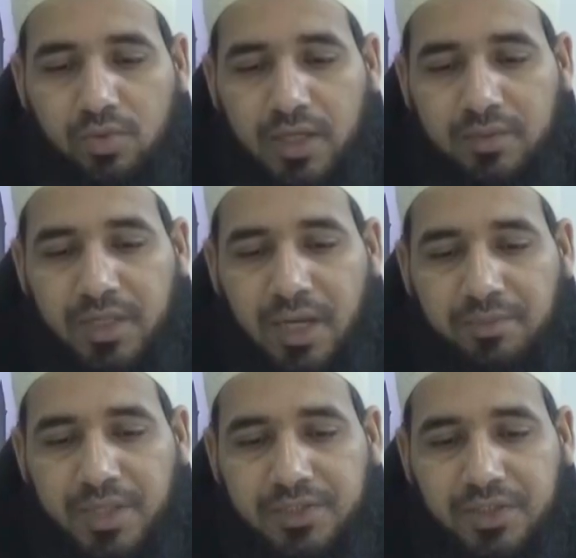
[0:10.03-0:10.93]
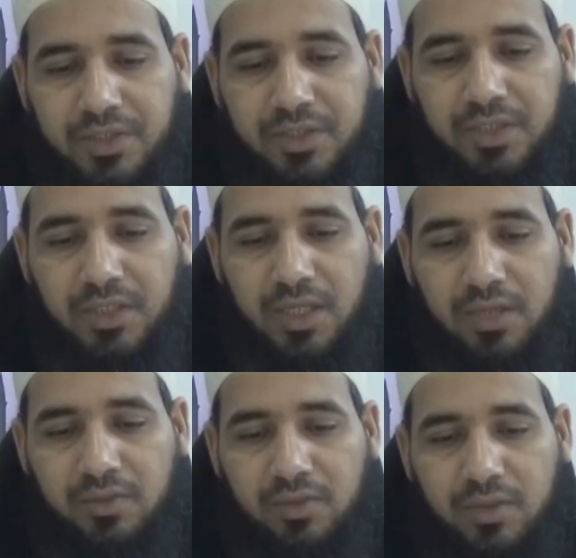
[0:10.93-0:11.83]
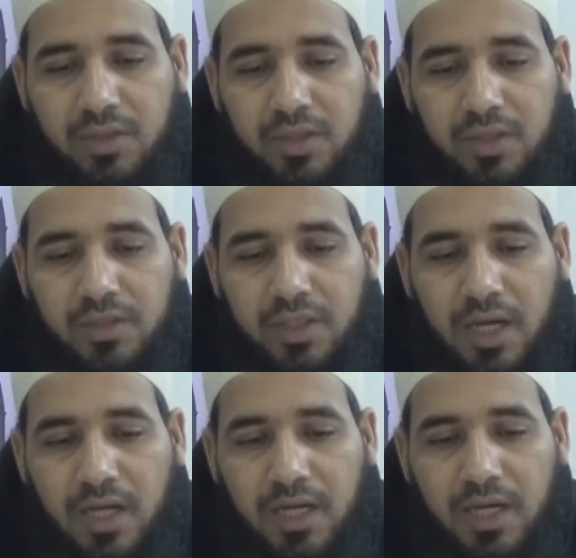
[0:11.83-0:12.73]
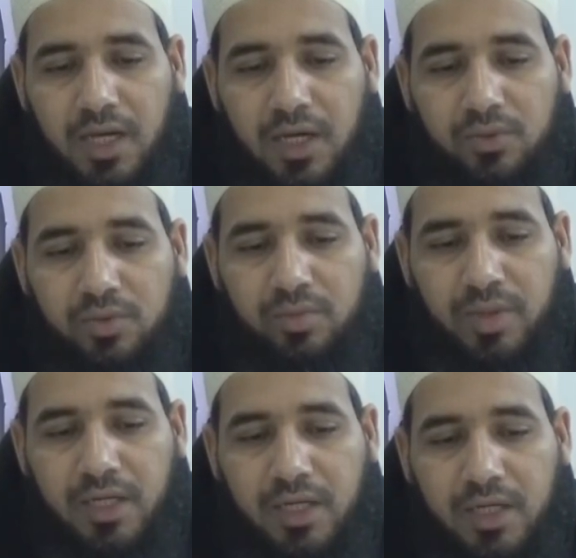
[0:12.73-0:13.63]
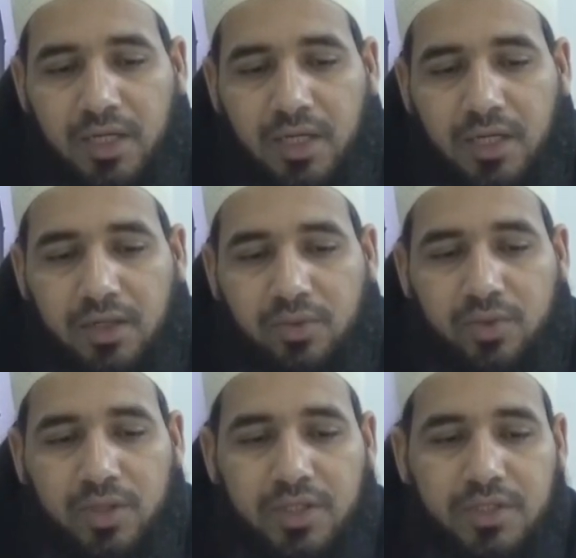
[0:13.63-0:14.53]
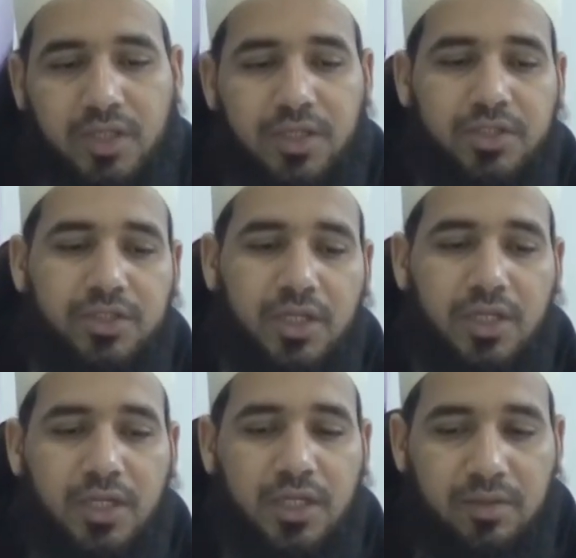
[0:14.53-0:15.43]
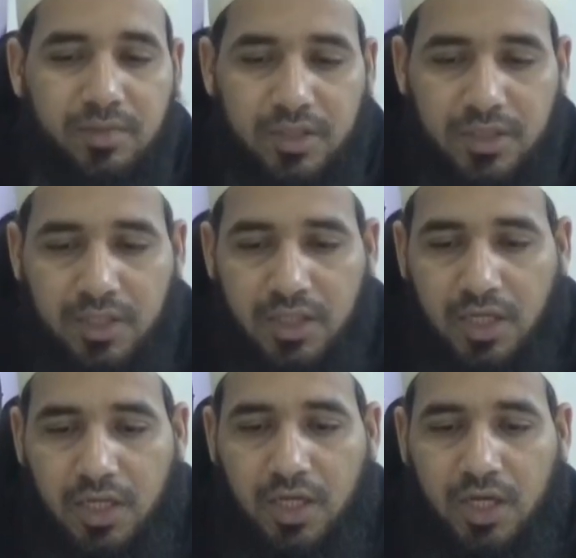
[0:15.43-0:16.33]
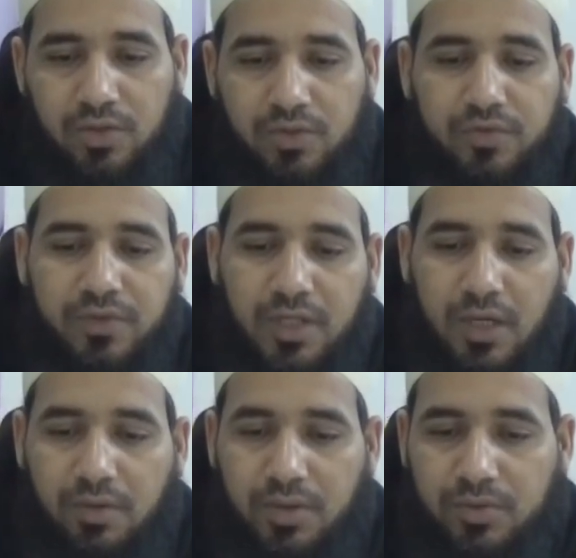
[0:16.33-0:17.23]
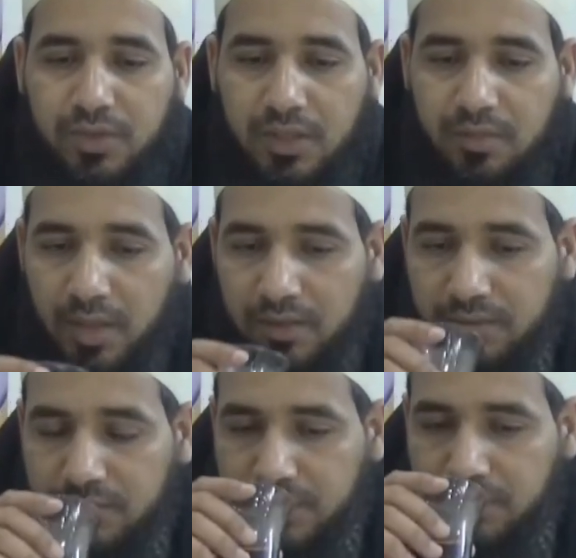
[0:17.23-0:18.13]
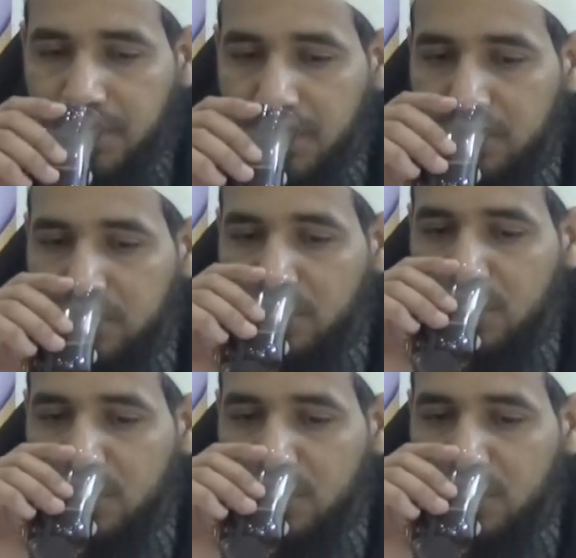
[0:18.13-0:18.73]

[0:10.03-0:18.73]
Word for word: وعن ابن عباس رضي الله تعالى عنهما قال رخص للشيخ الكبير أن يفطر ويطعم بسم الله